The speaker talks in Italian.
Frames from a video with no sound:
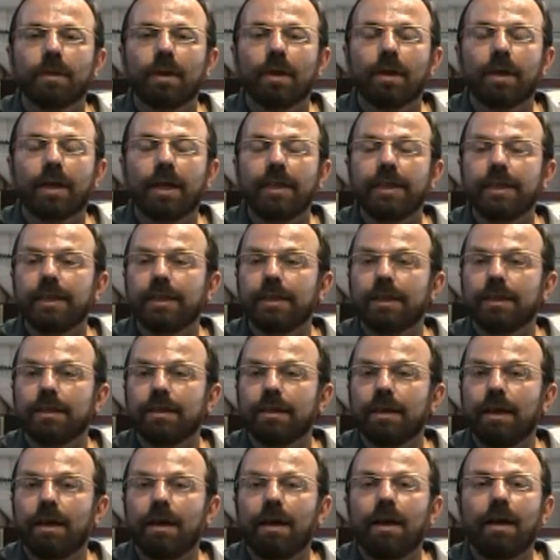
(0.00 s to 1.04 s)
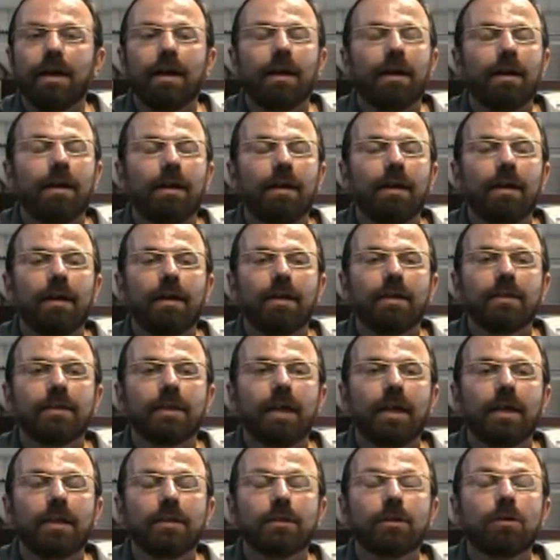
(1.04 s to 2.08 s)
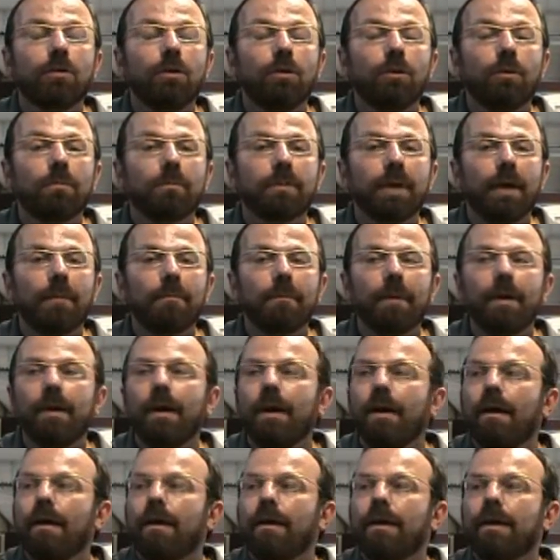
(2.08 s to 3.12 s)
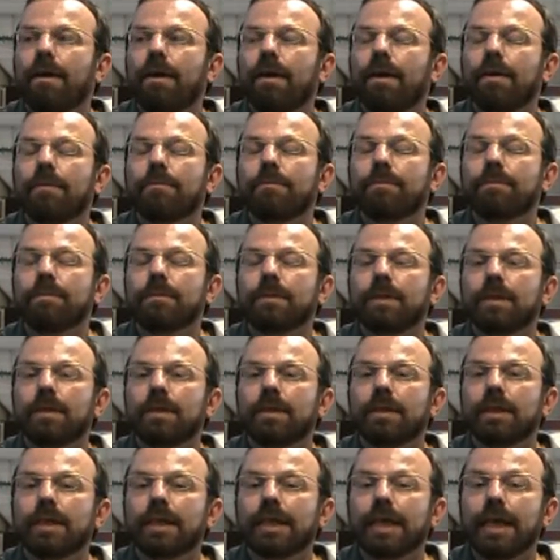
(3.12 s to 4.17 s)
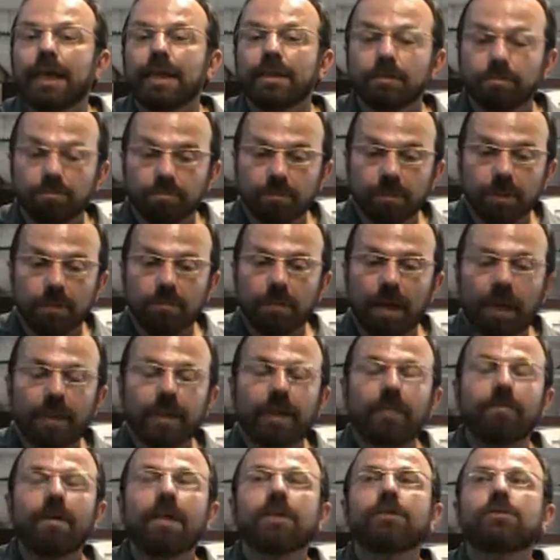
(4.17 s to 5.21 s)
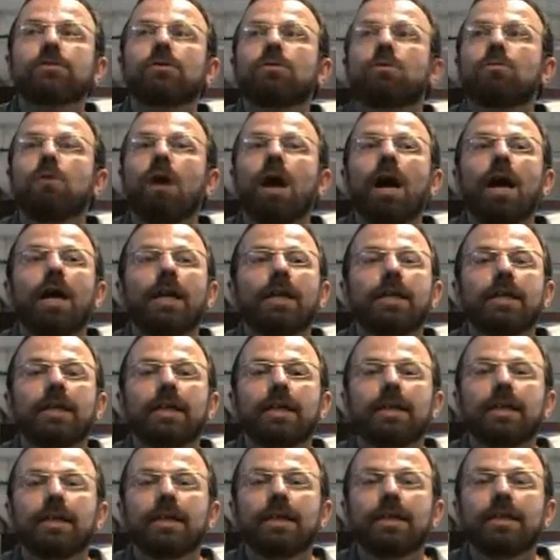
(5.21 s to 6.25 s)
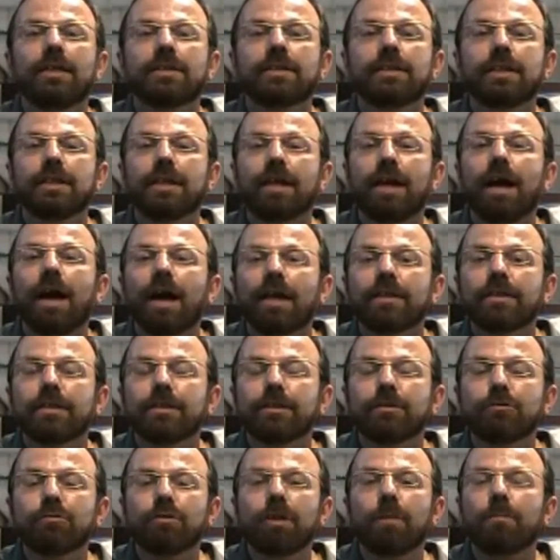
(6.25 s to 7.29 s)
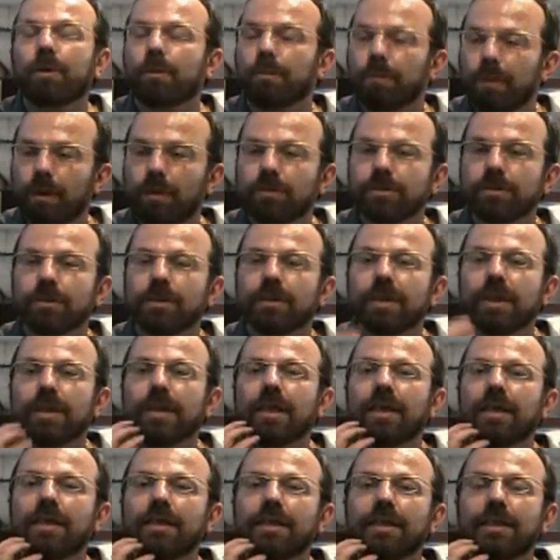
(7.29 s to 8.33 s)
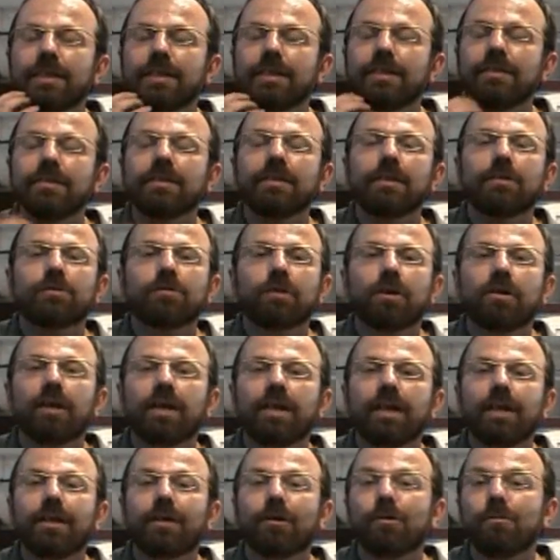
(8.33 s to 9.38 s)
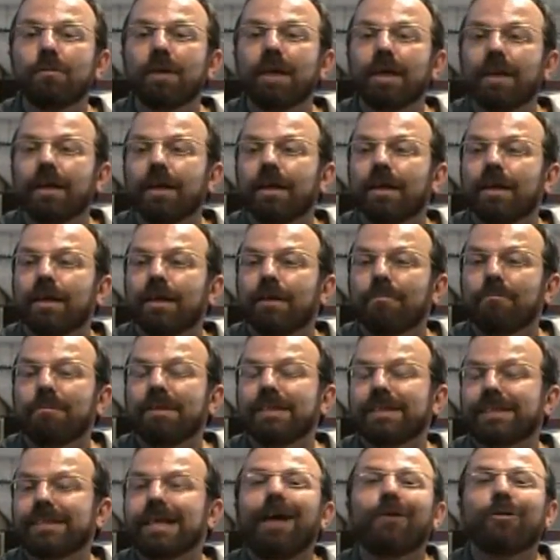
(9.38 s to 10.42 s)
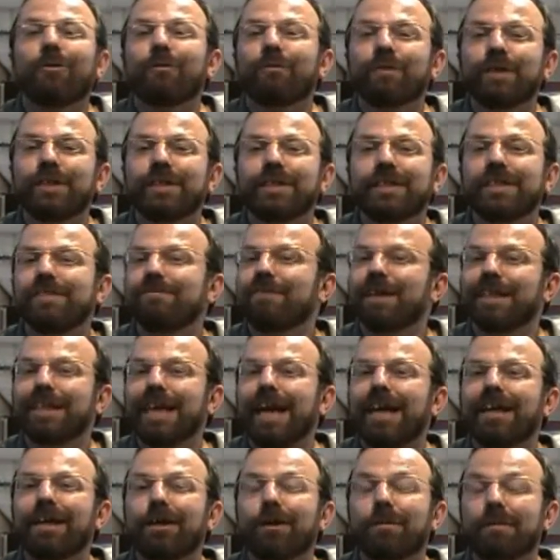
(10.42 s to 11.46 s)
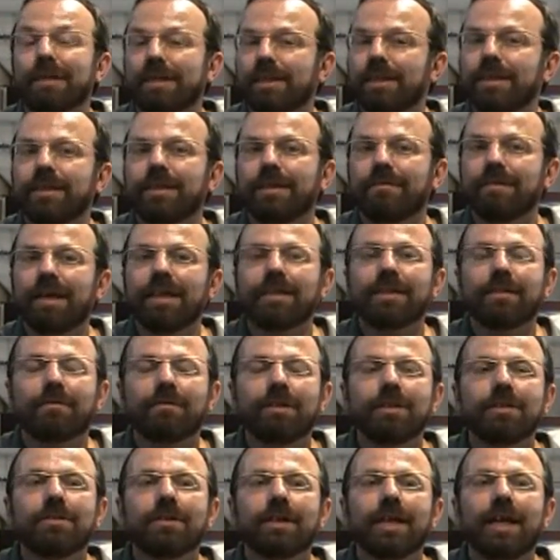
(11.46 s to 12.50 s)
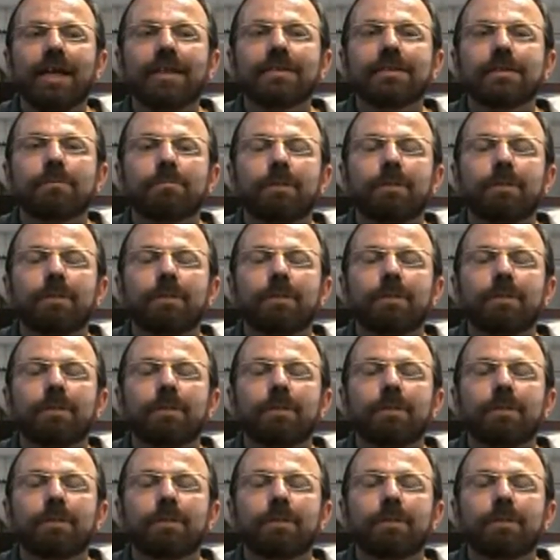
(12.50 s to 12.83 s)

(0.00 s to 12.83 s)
Cali in, Colombia, ehm, che, attraverso il quale eh, si era addirittura proposto nell'inizio della sua carriera come mezzala offensiva, neanche come centravanti, questo grazie